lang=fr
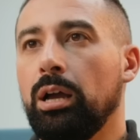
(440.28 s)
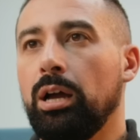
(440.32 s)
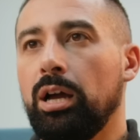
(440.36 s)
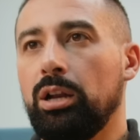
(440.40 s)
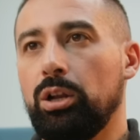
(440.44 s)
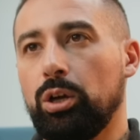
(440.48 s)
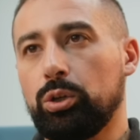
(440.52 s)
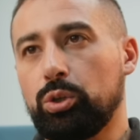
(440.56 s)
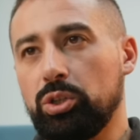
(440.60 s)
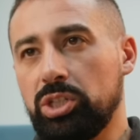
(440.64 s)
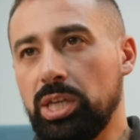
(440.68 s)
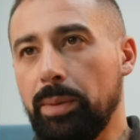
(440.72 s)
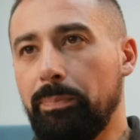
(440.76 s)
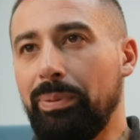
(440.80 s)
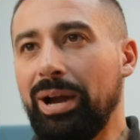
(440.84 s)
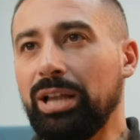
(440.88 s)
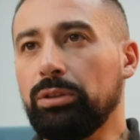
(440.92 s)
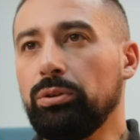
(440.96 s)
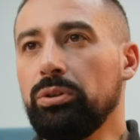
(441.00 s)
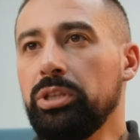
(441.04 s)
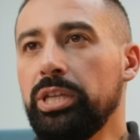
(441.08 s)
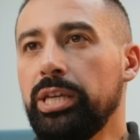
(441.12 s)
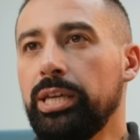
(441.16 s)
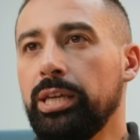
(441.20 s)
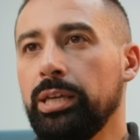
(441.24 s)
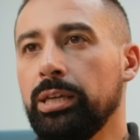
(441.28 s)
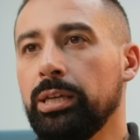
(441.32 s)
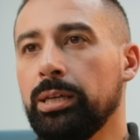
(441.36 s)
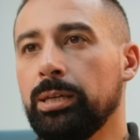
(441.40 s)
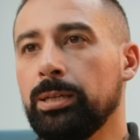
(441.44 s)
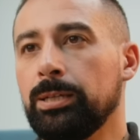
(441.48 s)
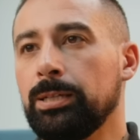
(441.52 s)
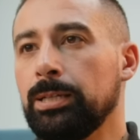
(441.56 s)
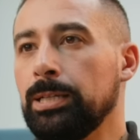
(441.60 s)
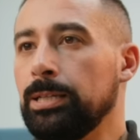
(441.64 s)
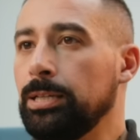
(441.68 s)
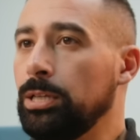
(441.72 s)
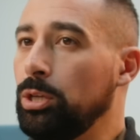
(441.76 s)
alors que j'ai pardonné,
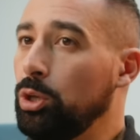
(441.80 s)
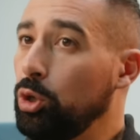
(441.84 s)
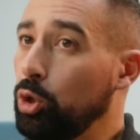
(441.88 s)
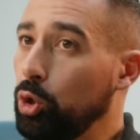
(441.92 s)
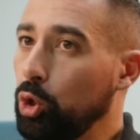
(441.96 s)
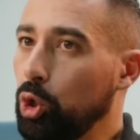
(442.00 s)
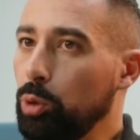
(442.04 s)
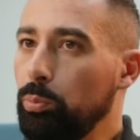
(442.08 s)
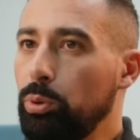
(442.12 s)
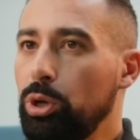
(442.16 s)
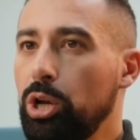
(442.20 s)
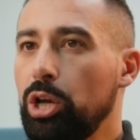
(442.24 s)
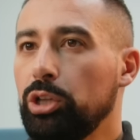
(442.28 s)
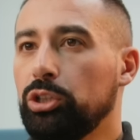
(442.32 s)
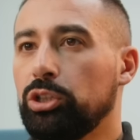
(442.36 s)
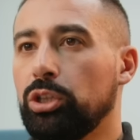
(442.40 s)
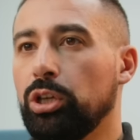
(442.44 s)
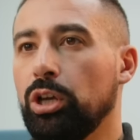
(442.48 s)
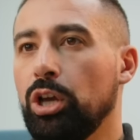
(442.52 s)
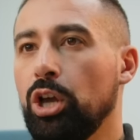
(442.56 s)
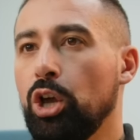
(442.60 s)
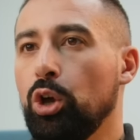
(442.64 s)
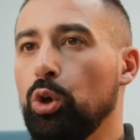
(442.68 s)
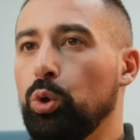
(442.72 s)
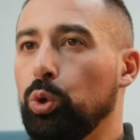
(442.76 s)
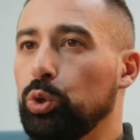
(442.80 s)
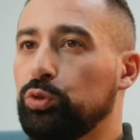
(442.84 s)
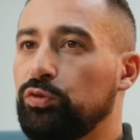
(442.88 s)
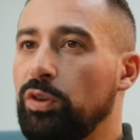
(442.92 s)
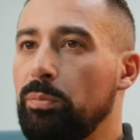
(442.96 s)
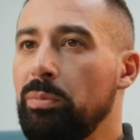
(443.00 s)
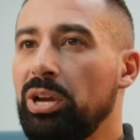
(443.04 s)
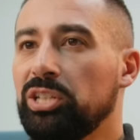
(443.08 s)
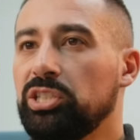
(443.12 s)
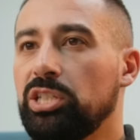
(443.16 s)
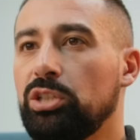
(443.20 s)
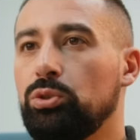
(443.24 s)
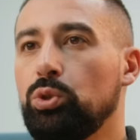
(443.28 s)
rebelote, on s'est
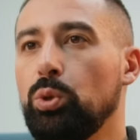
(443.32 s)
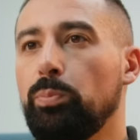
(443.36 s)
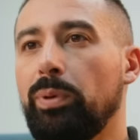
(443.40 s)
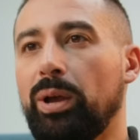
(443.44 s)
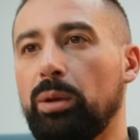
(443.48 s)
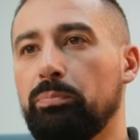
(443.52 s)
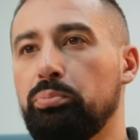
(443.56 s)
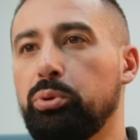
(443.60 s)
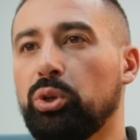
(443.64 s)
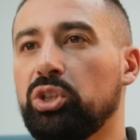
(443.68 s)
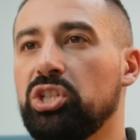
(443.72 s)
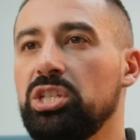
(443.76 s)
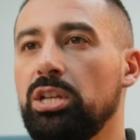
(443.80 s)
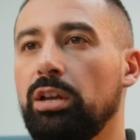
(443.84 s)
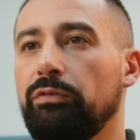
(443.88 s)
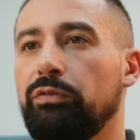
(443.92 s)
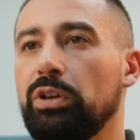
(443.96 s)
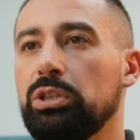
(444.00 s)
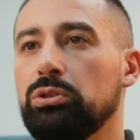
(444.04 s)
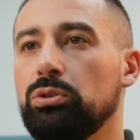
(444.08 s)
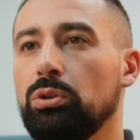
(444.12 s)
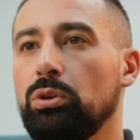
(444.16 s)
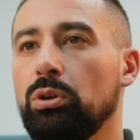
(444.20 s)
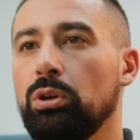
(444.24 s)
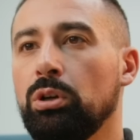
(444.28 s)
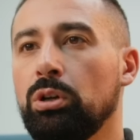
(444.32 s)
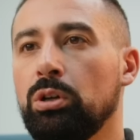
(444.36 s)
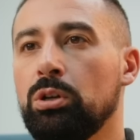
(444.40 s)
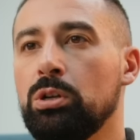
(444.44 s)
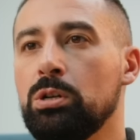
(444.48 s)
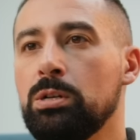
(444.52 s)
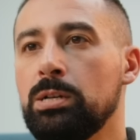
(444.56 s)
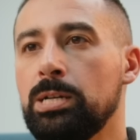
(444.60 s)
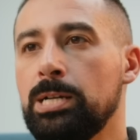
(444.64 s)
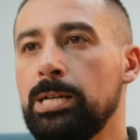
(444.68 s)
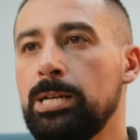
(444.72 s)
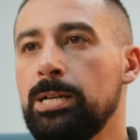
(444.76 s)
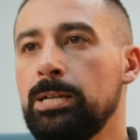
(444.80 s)
marché dessus par Burkina Faso,
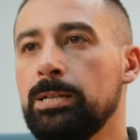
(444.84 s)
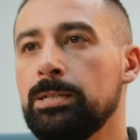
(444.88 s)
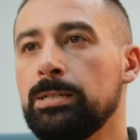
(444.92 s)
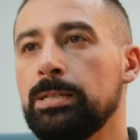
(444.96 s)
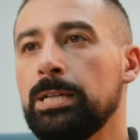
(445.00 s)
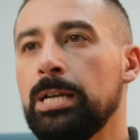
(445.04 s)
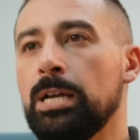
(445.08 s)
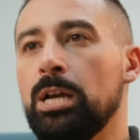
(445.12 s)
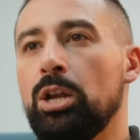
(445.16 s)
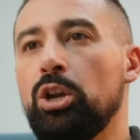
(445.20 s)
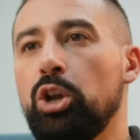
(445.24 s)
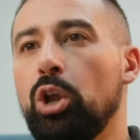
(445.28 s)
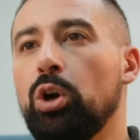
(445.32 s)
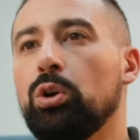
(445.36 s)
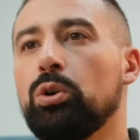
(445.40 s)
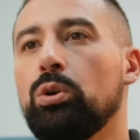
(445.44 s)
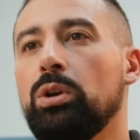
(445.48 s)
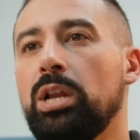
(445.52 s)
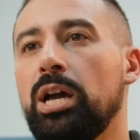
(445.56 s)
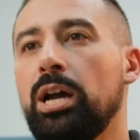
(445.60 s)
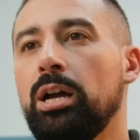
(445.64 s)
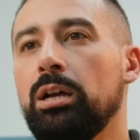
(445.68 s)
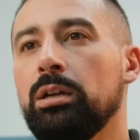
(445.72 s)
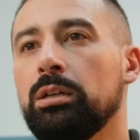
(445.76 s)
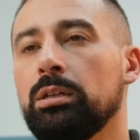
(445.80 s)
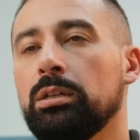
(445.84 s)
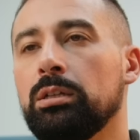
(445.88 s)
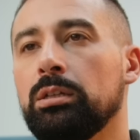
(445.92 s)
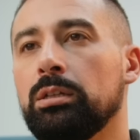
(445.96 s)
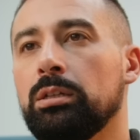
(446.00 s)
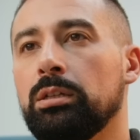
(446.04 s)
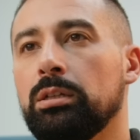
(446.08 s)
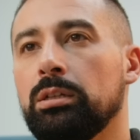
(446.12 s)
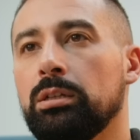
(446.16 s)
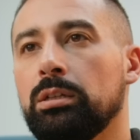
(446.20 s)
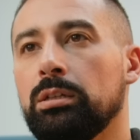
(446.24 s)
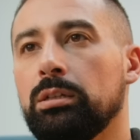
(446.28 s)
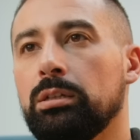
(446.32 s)
hein L'Angola
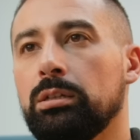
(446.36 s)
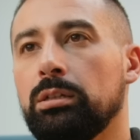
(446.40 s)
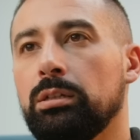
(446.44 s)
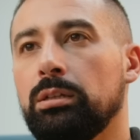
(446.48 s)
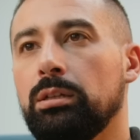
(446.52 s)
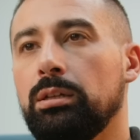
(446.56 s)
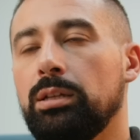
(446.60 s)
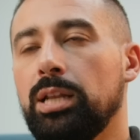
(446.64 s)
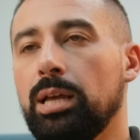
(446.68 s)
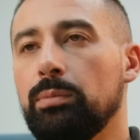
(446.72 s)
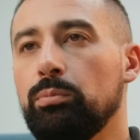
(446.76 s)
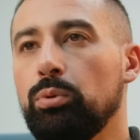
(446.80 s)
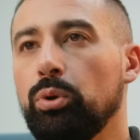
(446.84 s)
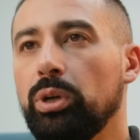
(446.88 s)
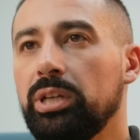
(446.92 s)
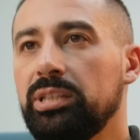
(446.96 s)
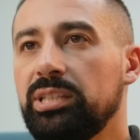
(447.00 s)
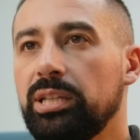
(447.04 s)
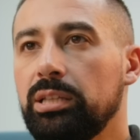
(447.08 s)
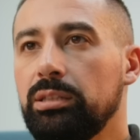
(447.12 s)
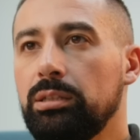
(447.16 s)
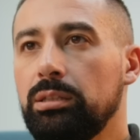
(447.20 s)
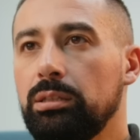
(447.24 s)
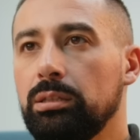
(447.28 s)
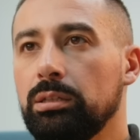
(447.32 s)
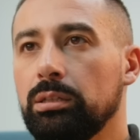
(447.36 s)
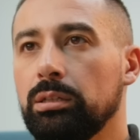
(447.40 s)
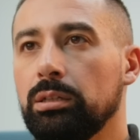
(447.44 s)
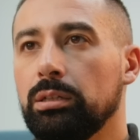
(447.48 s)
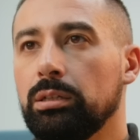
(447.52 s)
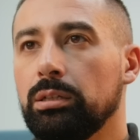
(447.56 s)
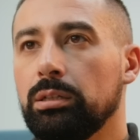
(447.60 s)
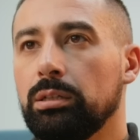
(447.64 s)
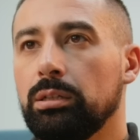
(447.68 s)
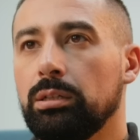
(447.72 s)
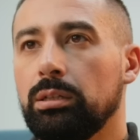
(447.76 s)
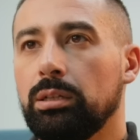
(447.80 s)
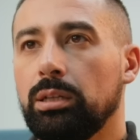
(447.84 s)
la Mauritanie
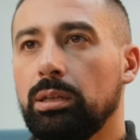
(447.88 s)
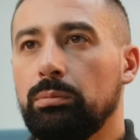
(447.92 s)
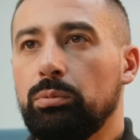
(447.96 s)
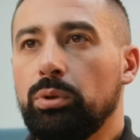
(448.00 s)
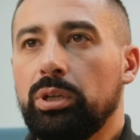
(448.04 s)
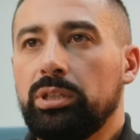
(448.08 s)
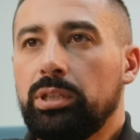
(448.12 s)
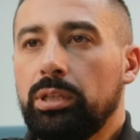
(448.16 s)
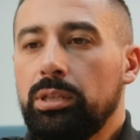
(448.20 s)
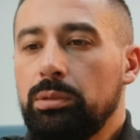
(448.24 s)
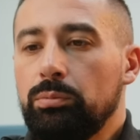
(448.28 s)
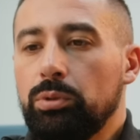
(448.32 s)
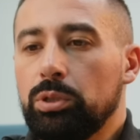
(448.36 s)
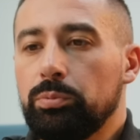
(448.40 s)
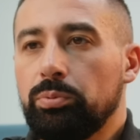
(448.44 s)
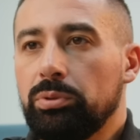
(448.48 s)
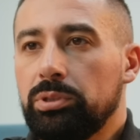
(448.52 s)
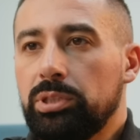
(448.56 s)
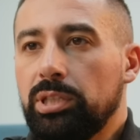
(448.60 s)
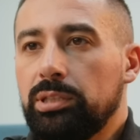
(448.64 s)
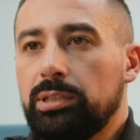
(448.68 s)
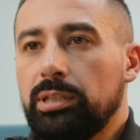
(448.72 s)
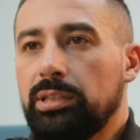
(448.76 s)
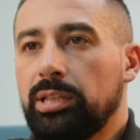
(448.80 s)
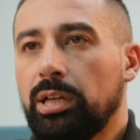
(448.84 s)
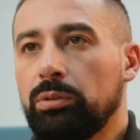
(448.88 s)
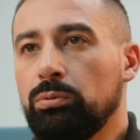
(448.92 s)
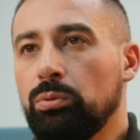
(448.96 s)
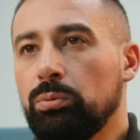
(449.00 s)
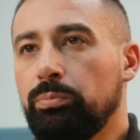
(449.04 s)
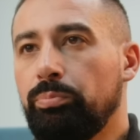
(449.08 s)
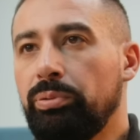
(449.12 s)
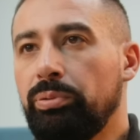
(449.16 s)
La Mauritanie, moi je pensais que c'était un nom de